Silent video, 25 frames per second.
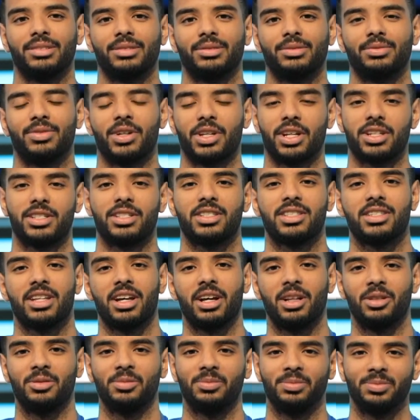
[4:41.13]
فرج
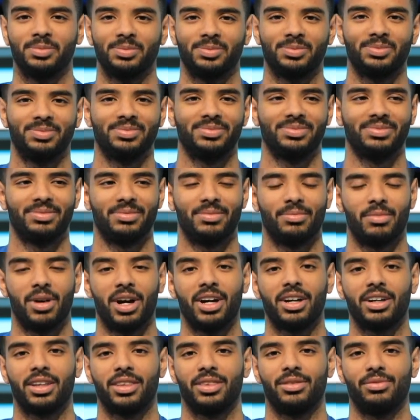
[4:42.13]
السالم
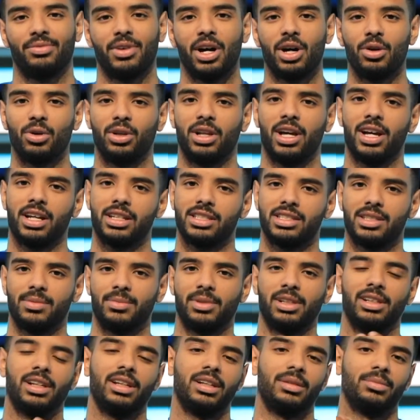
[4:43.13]
ماخذ فاول عكسي
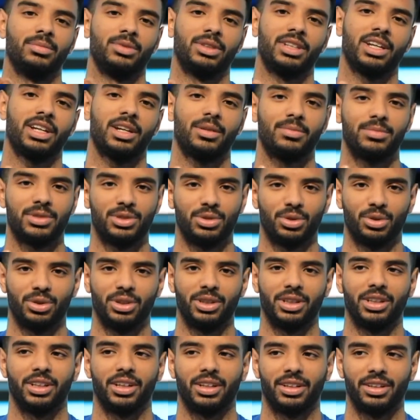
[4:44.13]
من منتخب
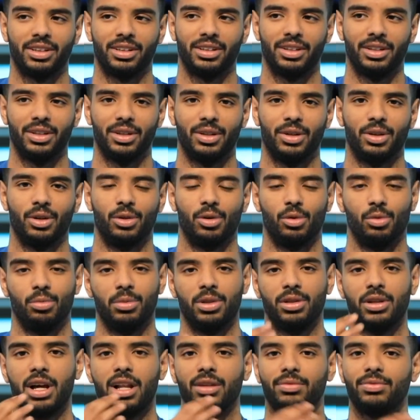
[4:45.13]
السعوديه
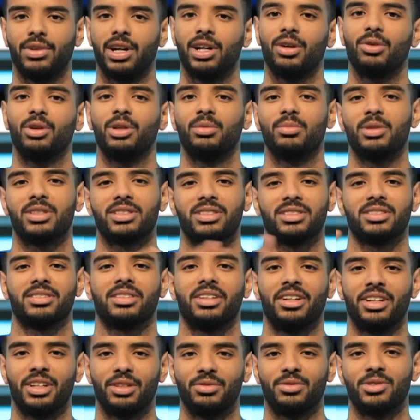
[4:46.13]
ومن هالفاول بس
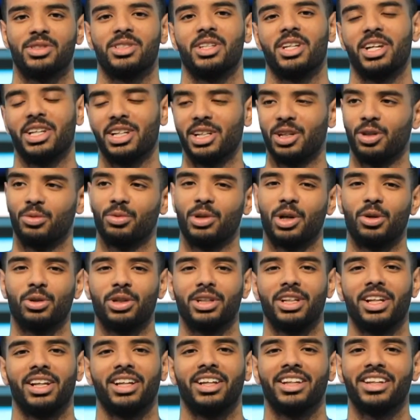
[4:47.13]
احنا فزنا يعني لو
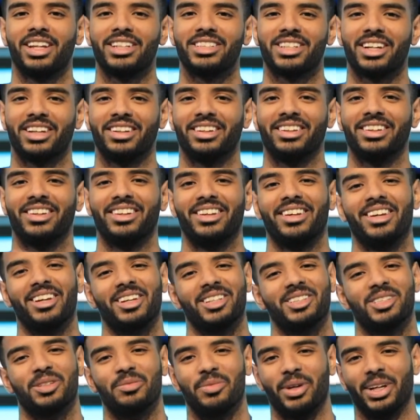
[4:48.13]
مقولين علينا كان
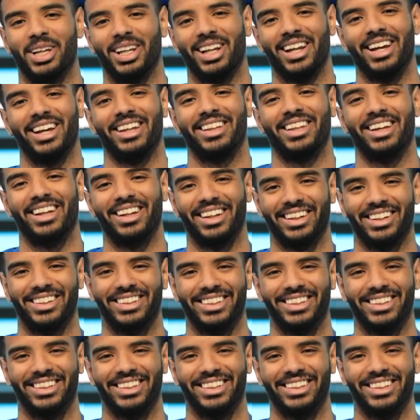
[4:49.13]
السبه كلها جت